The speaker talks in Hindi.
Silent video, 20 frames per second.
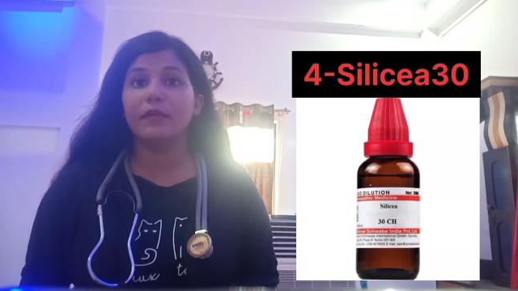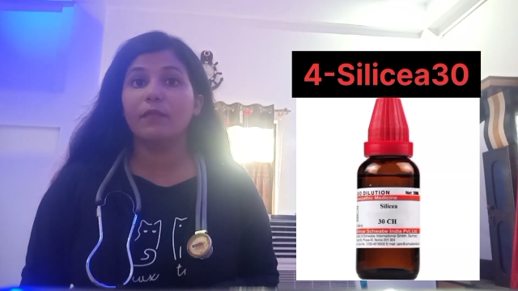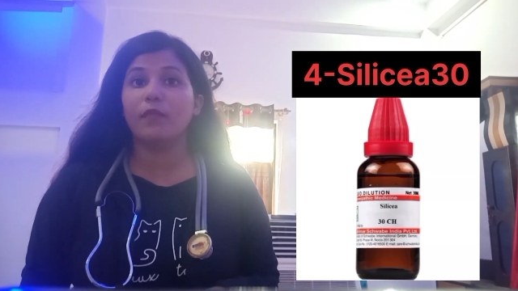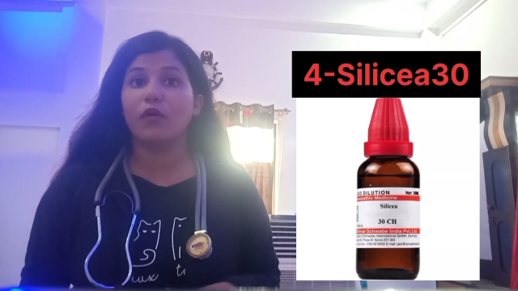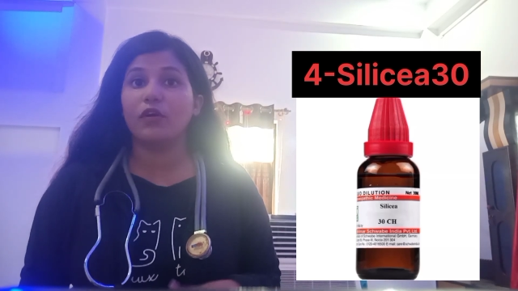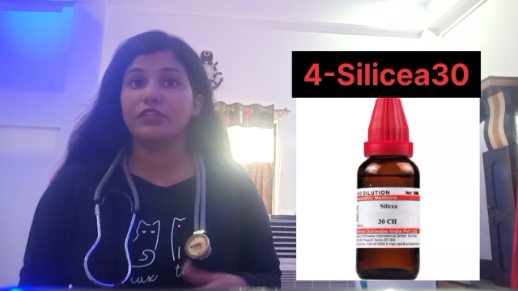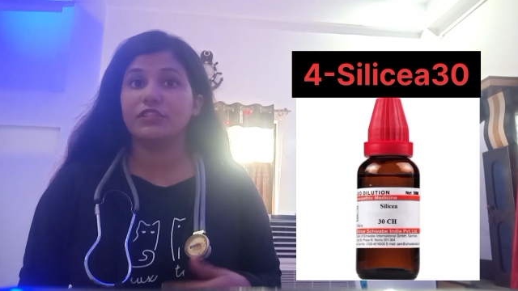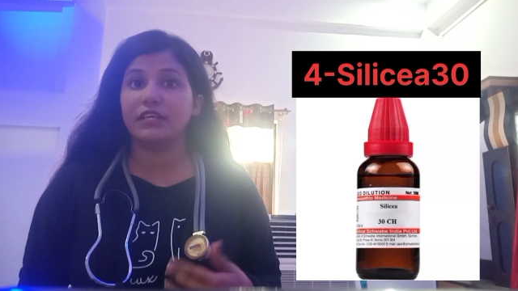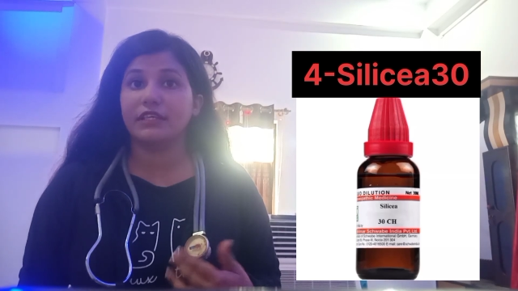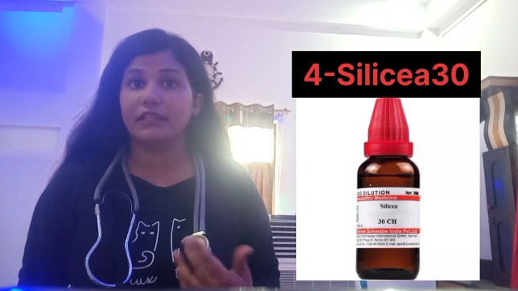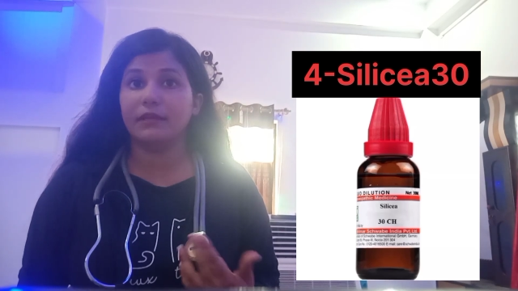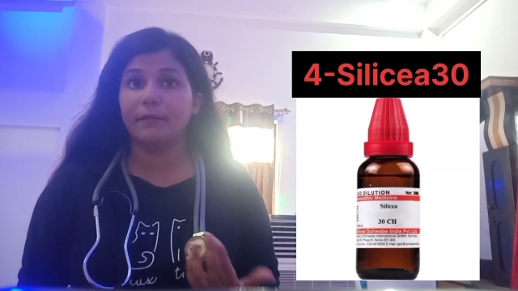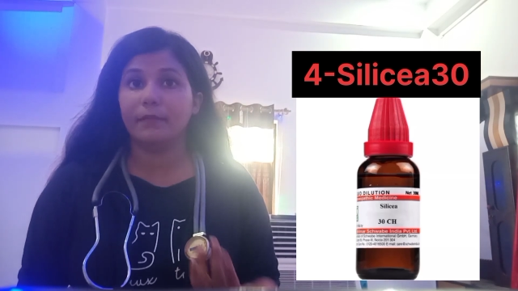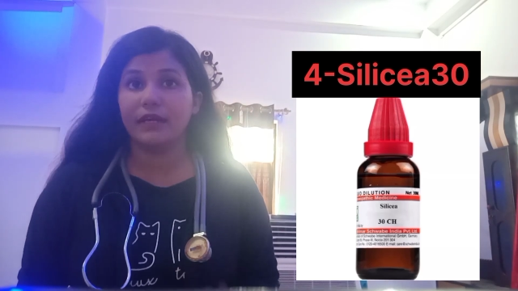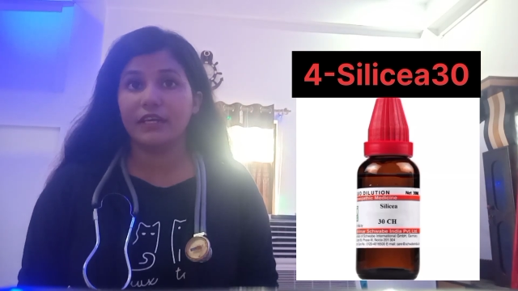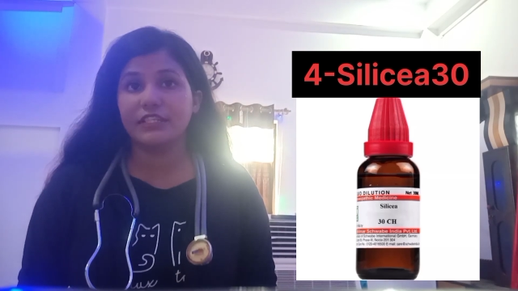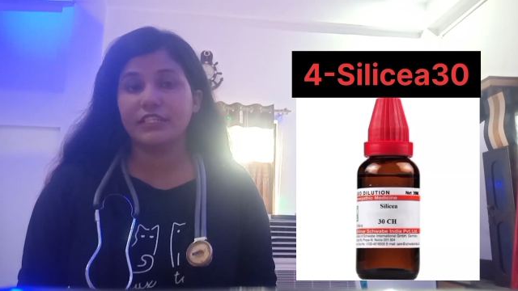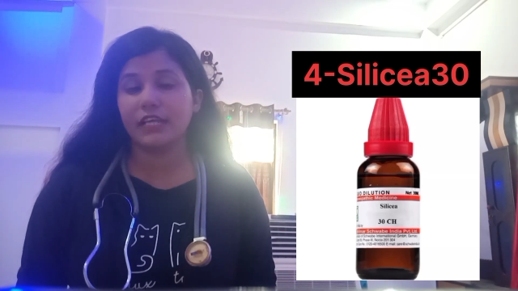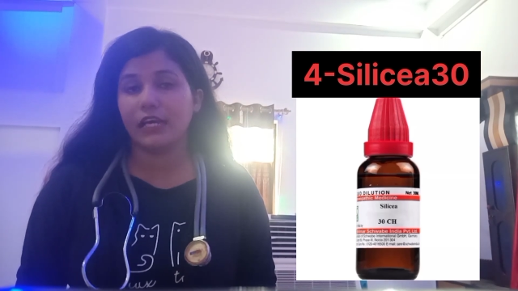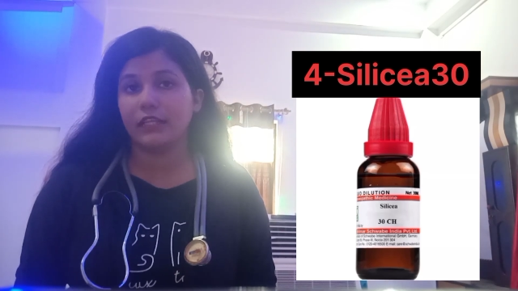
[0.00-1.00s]
में बहुत ज़्यादा
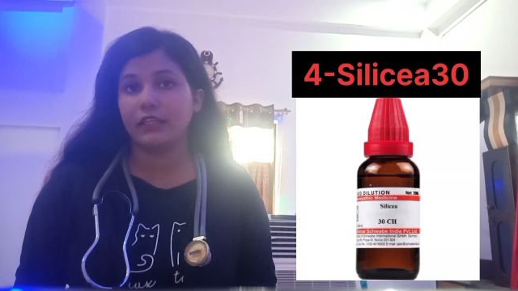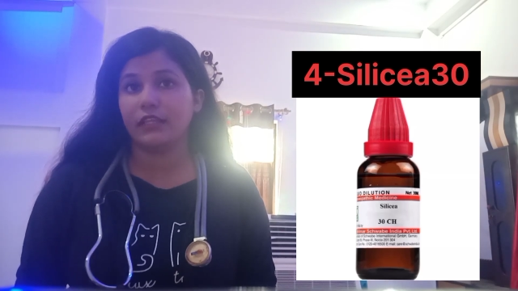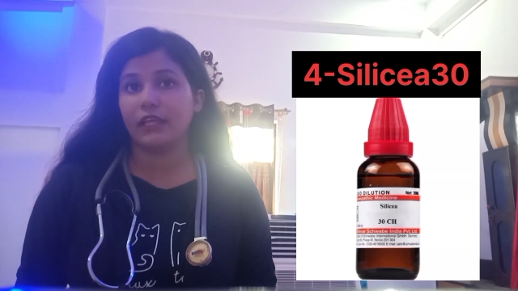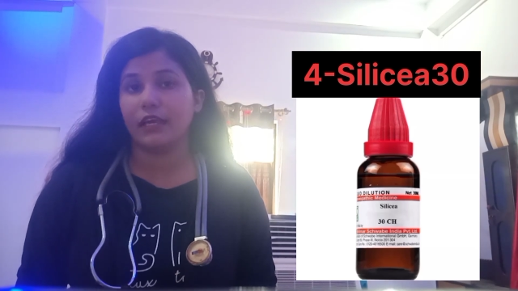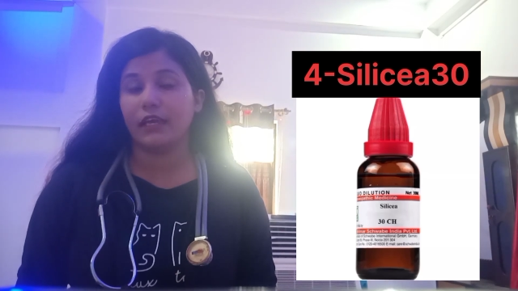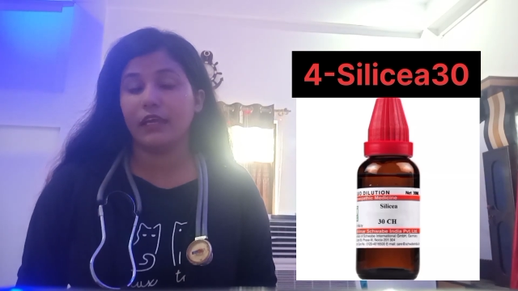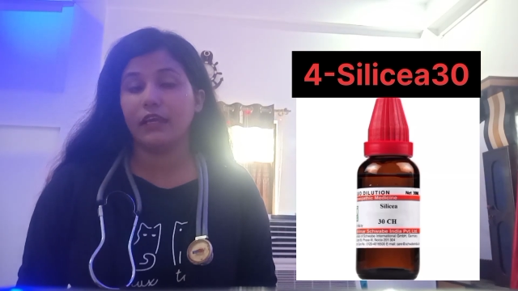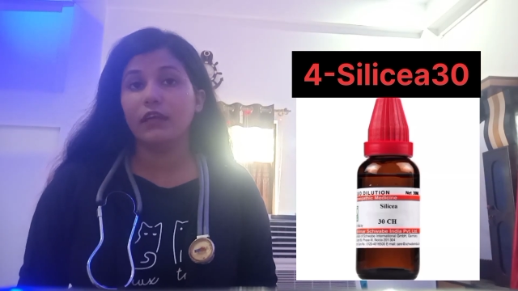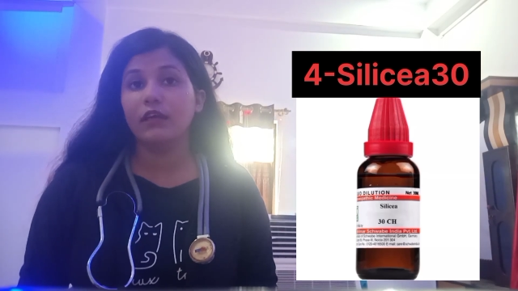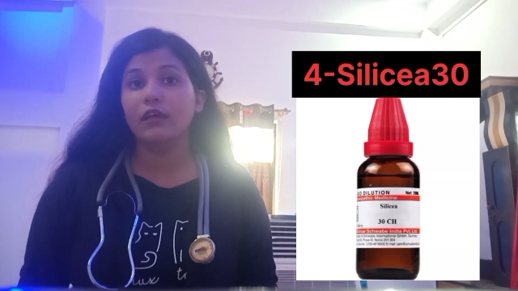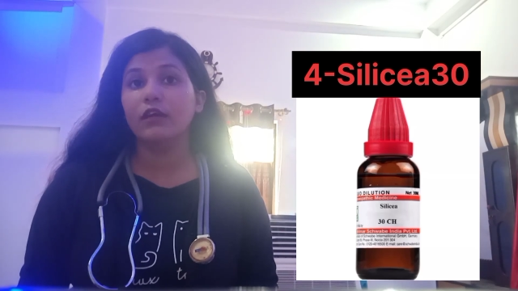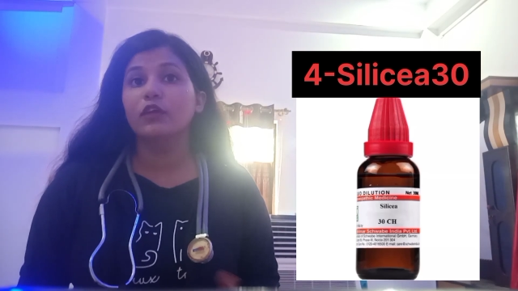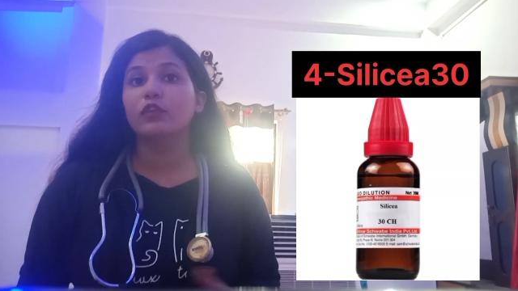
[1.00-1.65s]
बढ़ जाता है